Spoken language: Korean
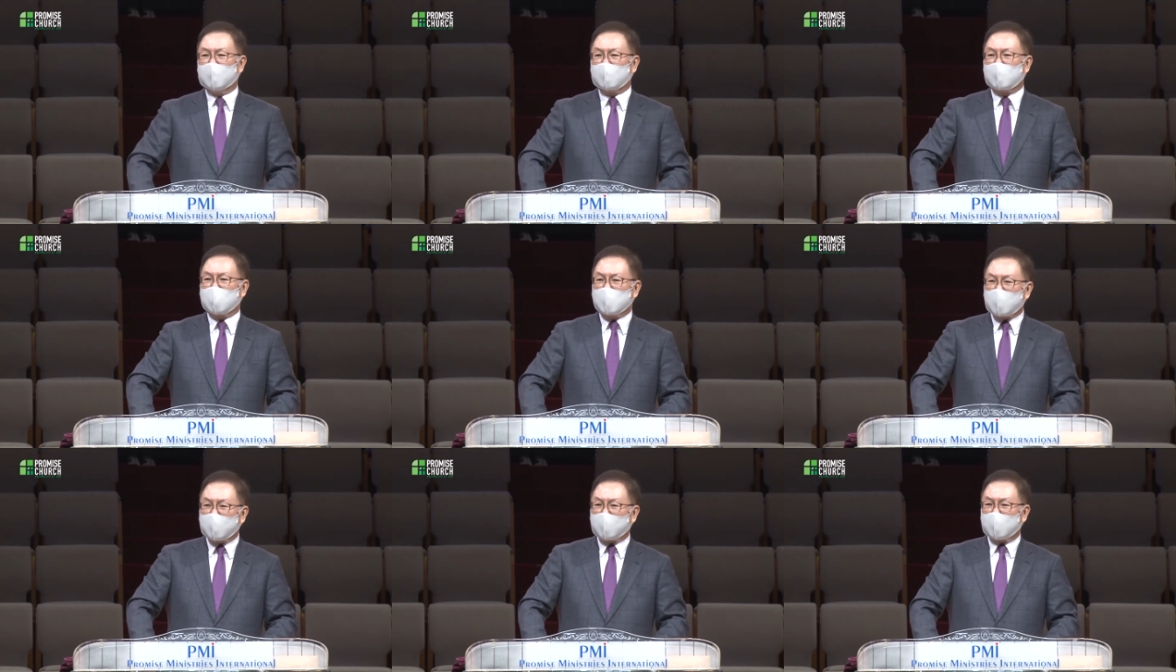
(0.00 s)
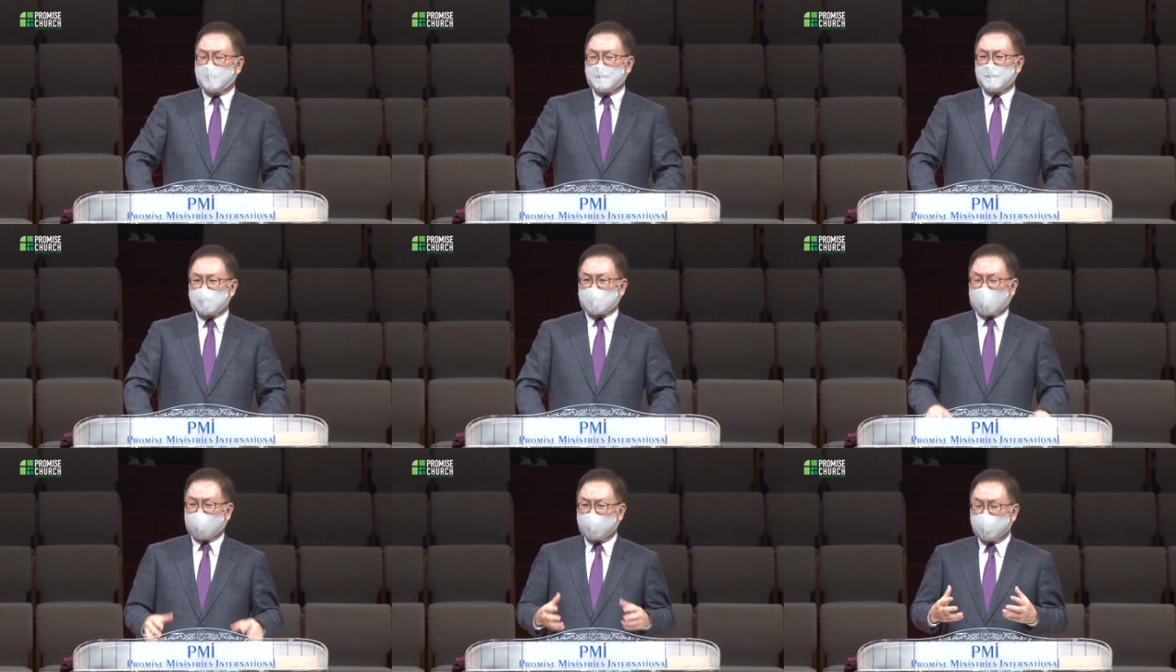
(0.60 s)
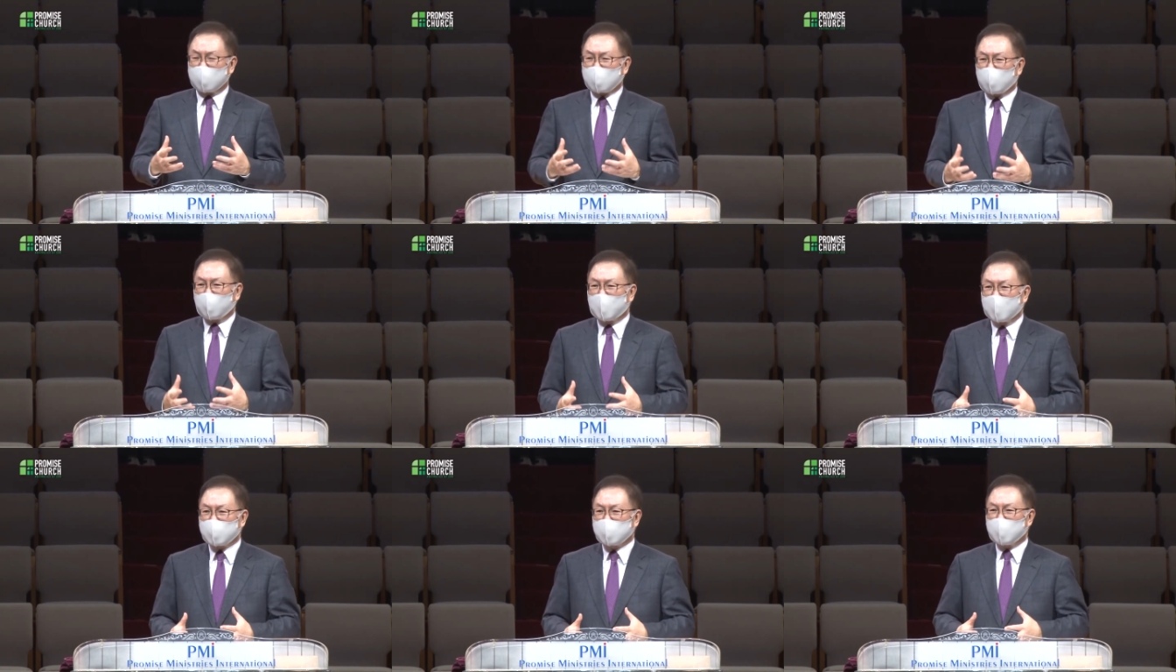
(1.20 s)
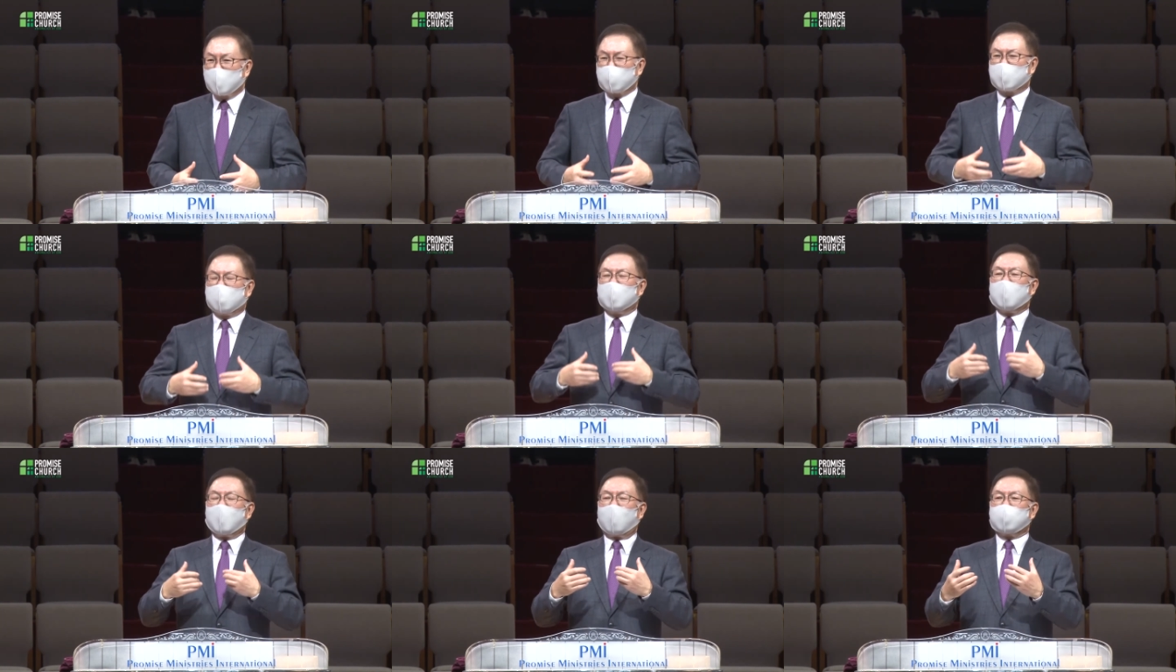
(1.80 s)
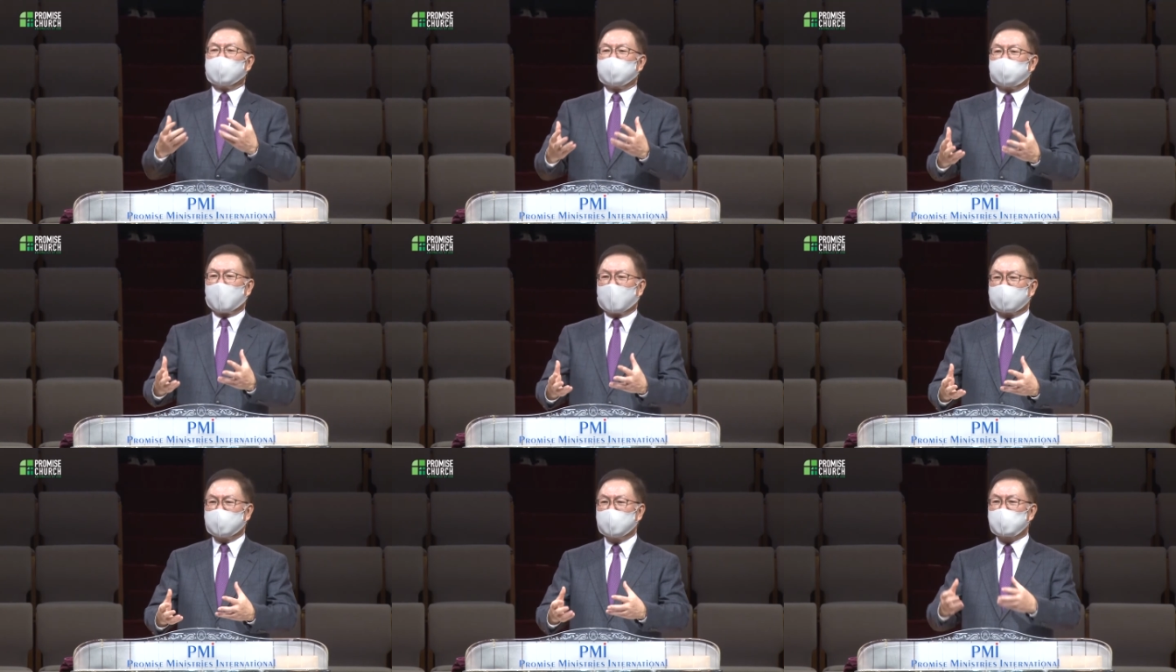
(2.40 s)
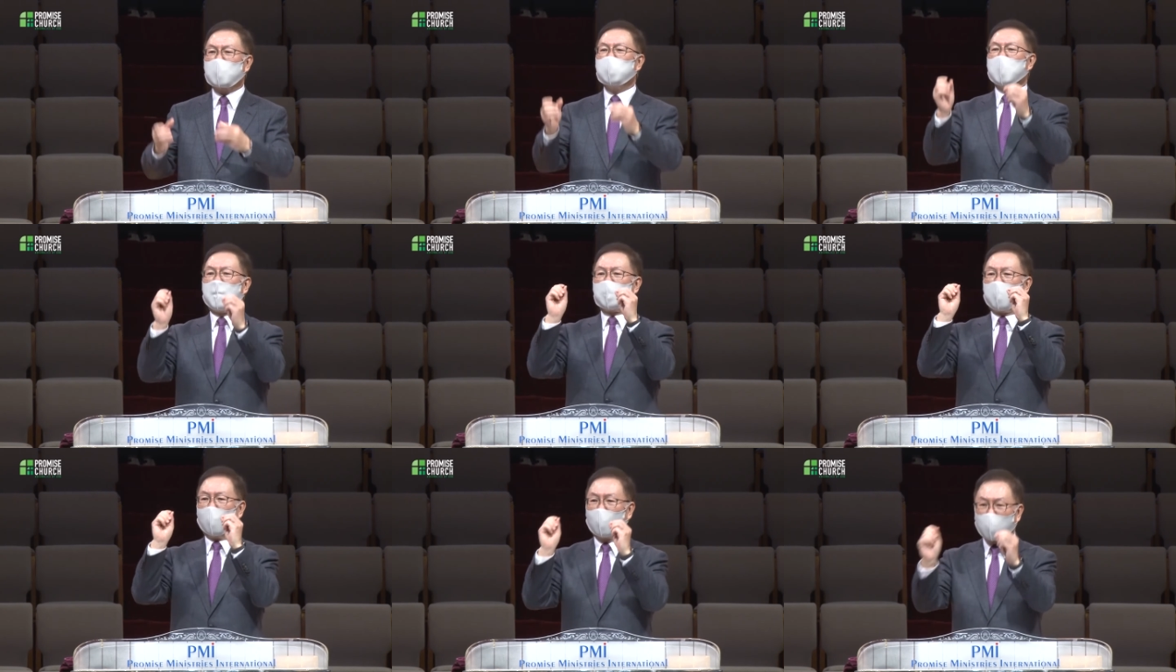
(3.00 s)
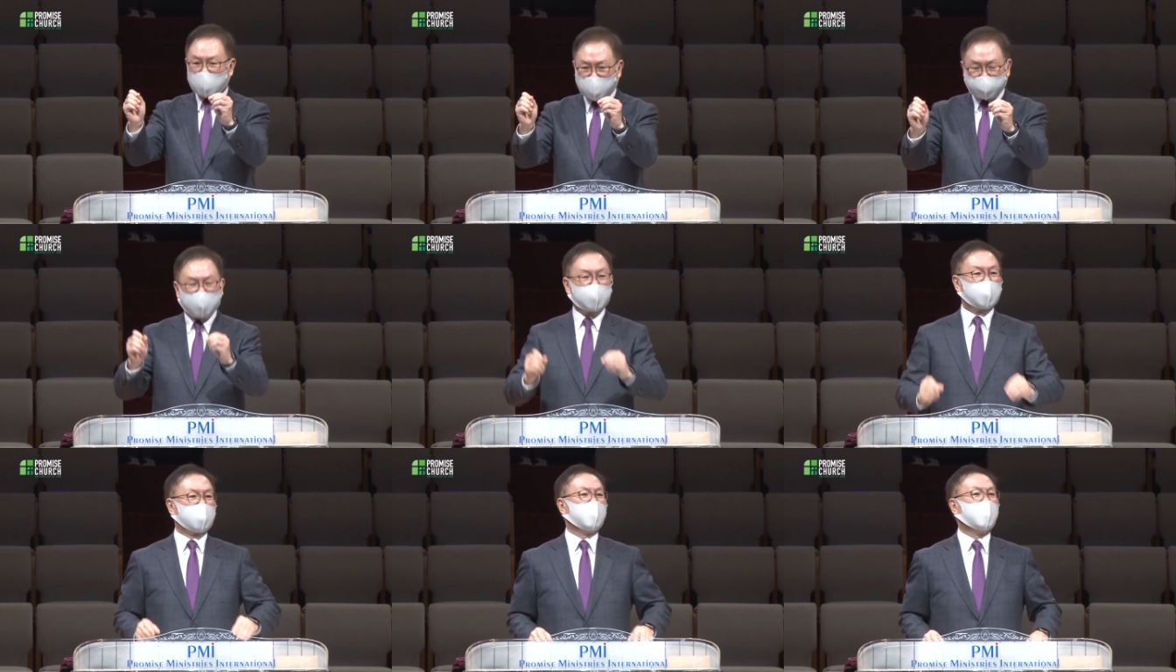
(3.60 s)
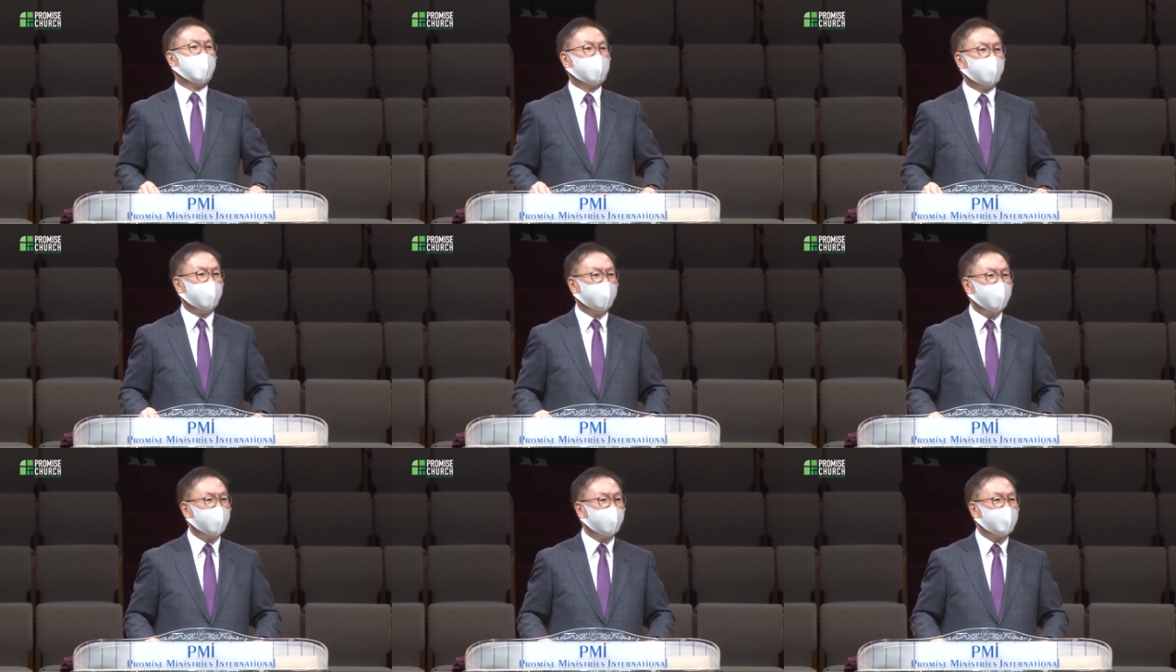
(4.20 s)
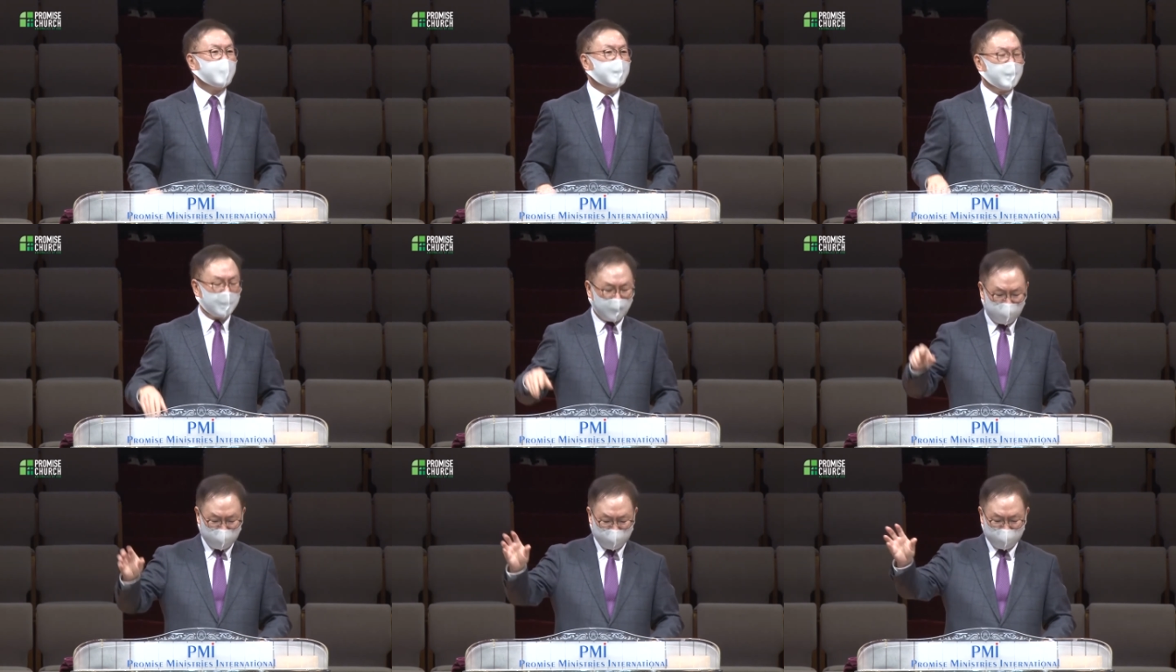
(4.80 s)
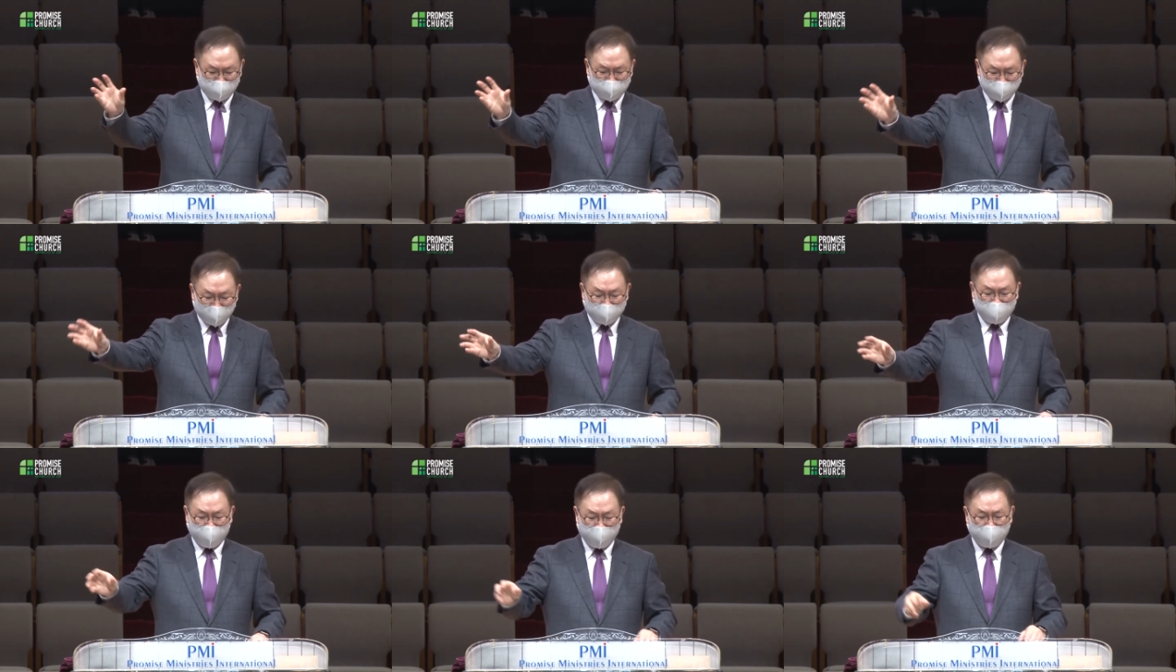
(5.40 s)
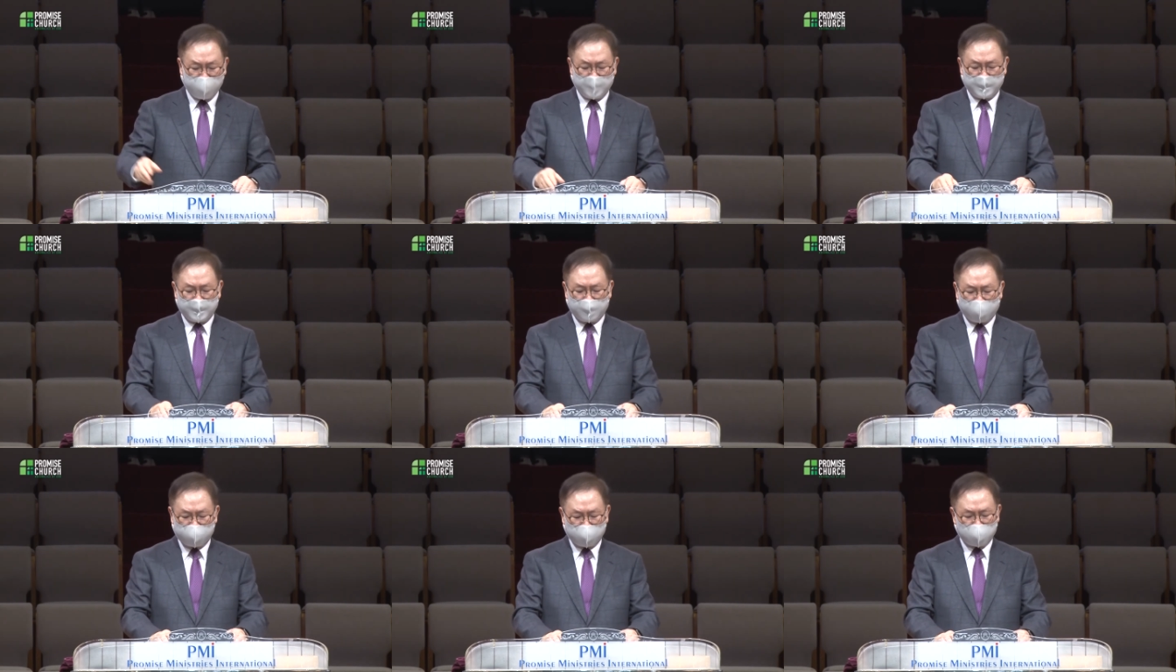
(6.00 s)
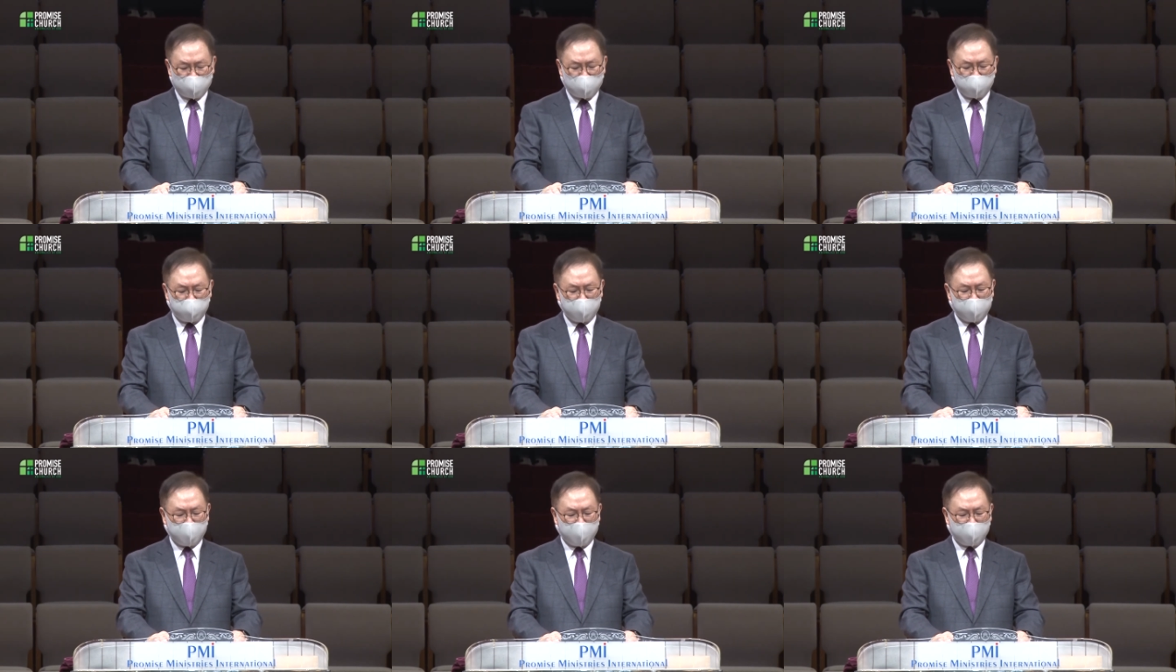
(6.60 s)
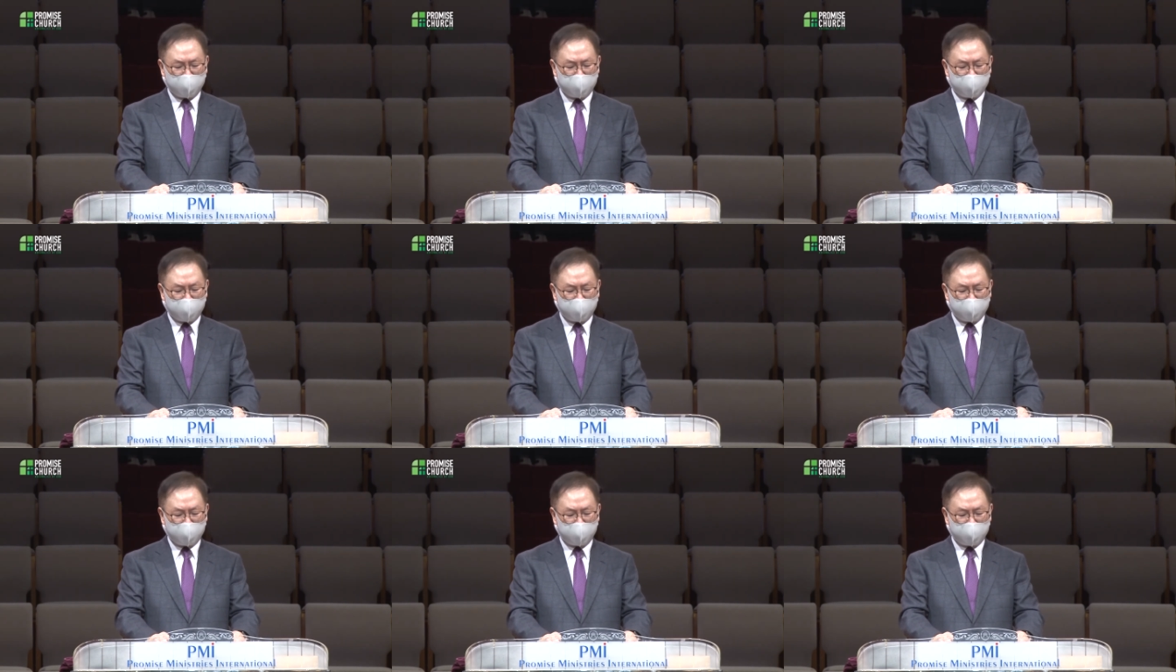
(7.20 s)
그저 자기 속에서 기대하는 바를 좀 보고 싶은 생각에 그렇게 한 것입니다.